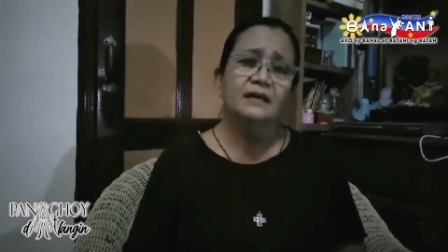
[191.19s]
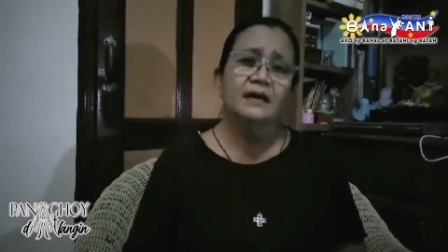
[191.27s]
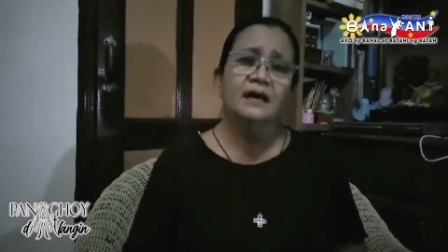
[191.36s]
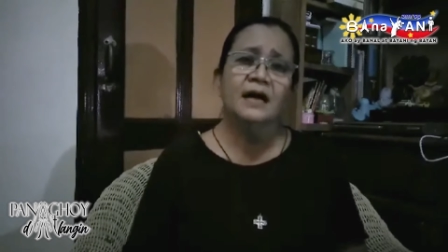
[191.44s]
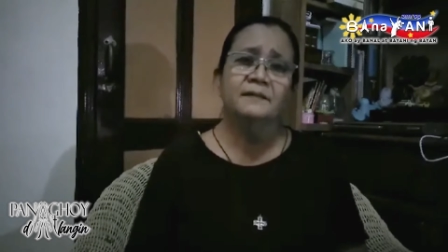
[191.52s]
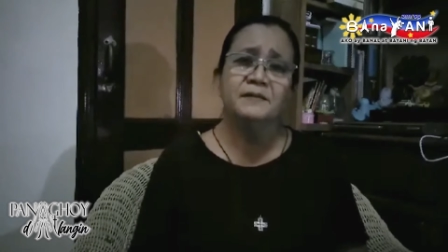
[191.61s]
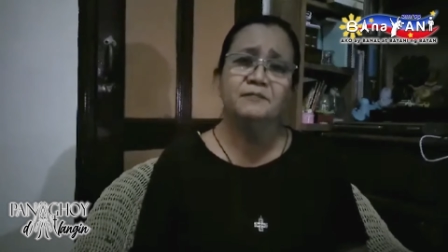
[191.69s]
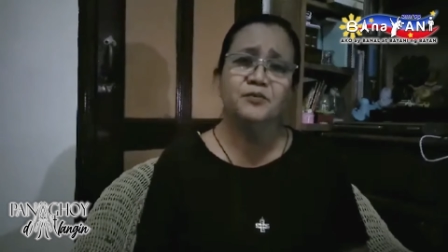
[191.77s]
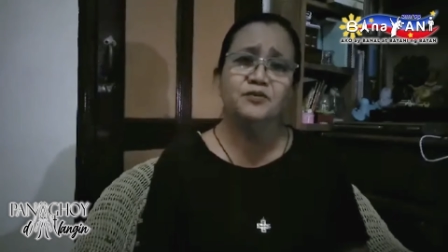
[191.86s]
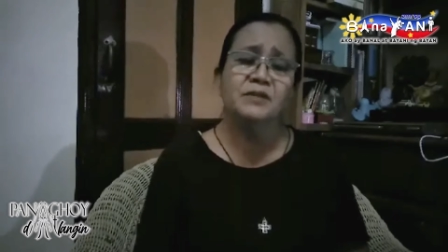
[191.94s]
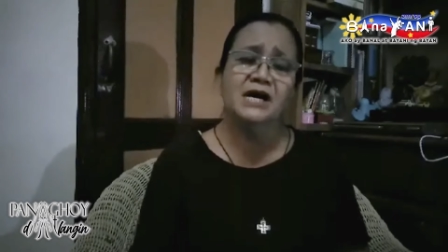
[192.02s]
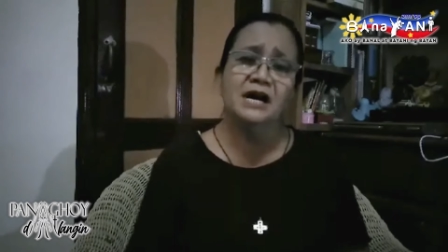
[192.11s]
ang amin
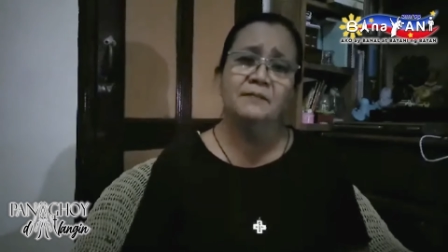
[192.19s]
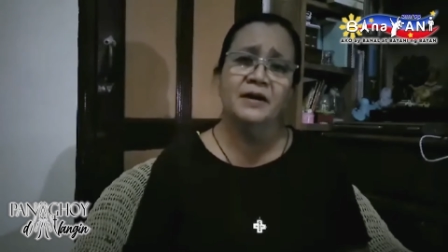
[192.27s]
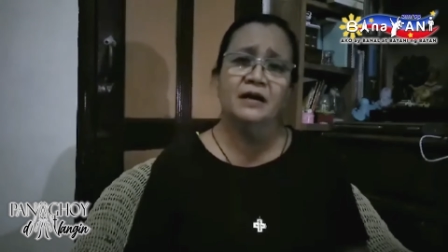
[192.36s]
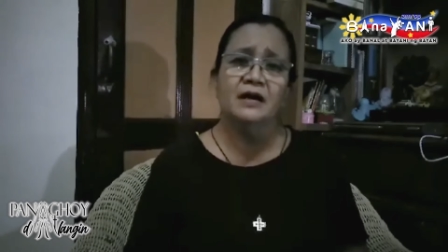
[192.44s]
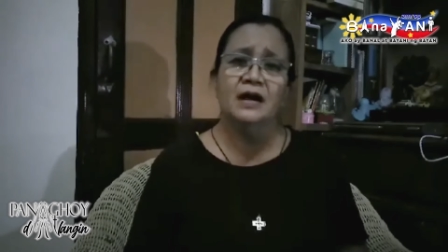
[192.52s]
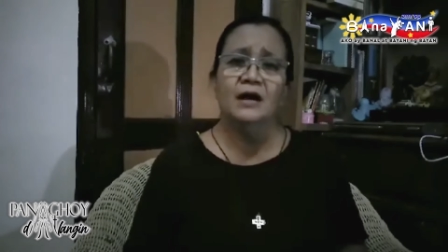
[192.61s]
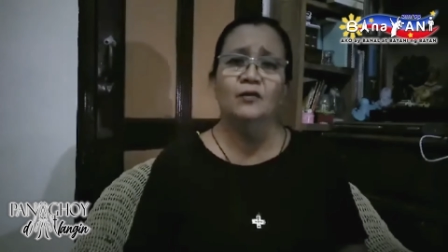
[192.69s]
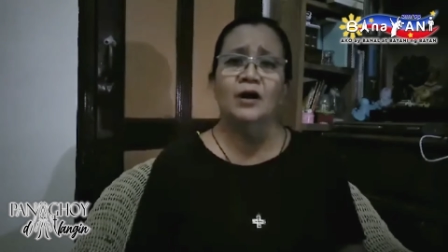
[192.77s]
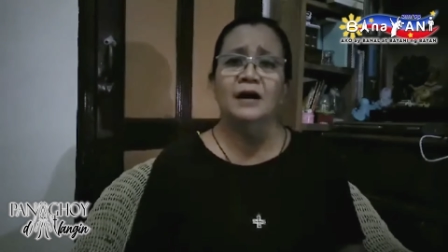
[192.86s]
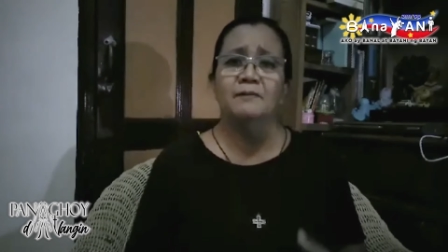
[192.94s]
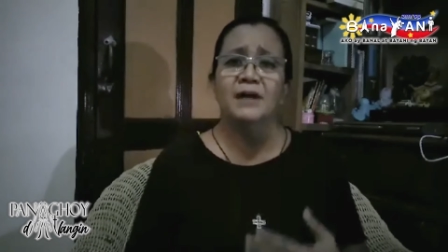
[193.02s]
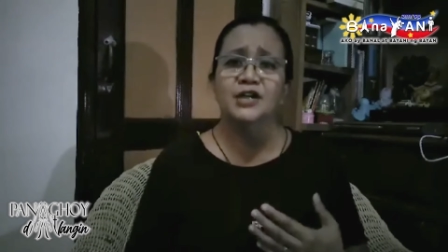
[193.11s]
pong mga
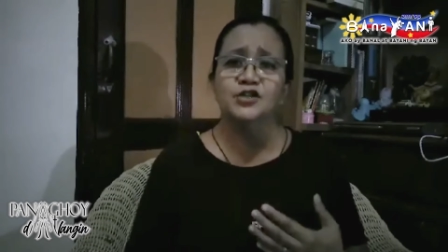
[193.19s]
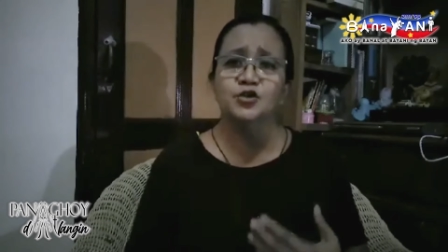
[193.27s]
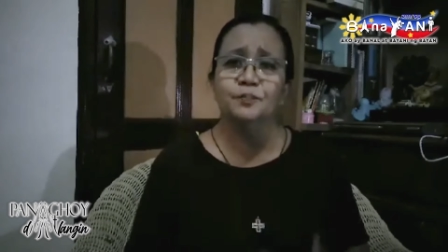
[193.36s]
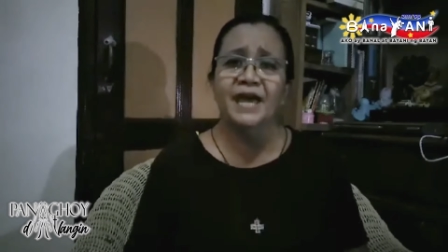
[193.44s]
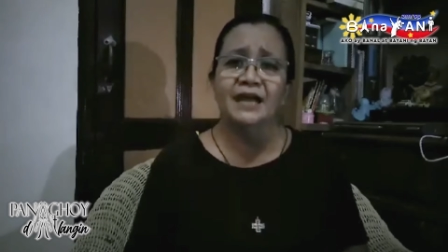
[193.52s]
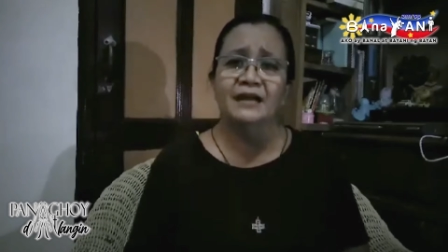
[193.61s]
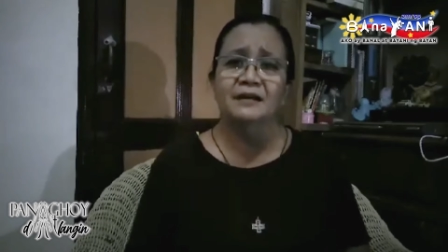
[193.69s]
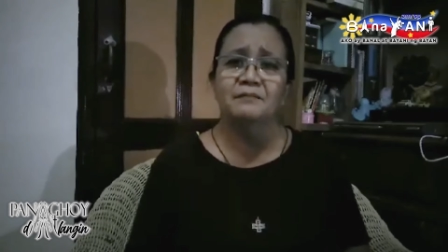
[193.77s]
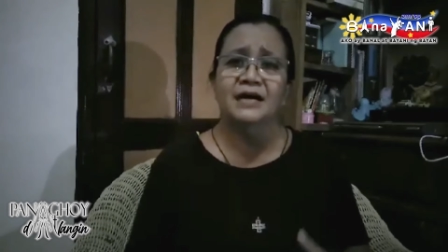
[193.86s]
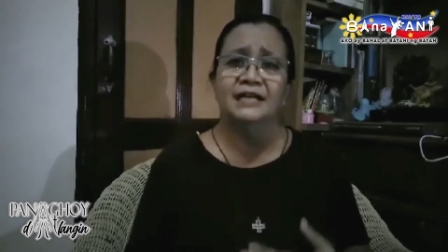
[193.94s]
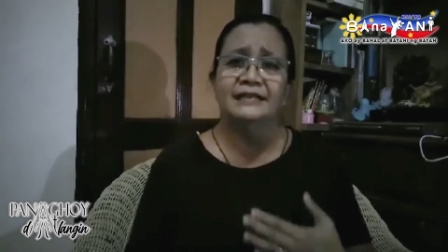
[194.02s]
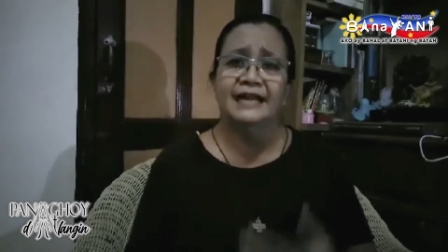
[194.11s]
manggagawa, ang mga tsuper, ang
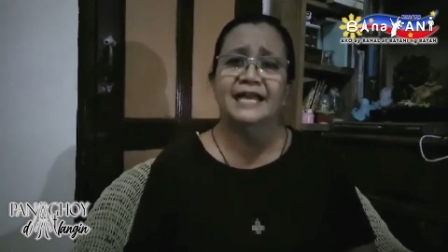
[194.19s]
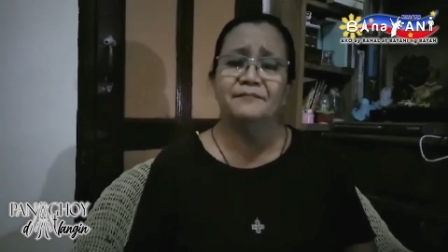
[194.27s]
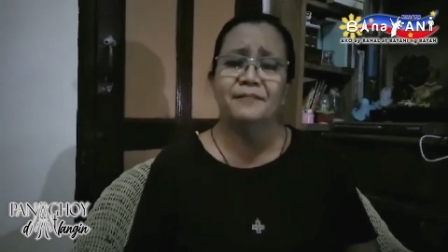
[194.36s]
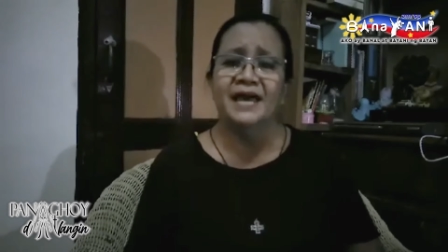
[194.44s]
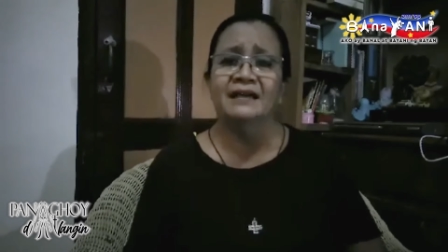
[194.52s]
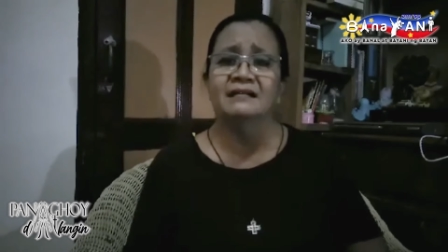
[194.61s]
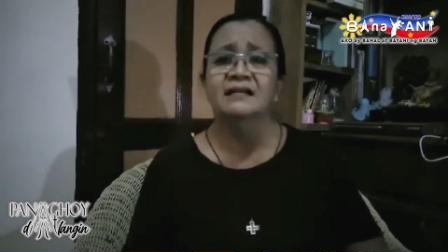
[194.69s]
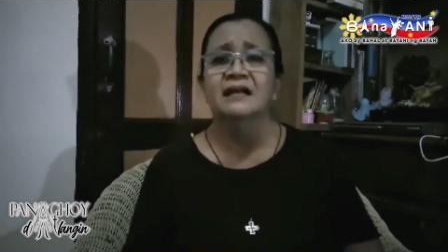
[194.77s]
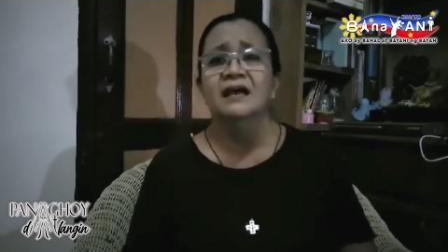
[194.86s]
mga driver,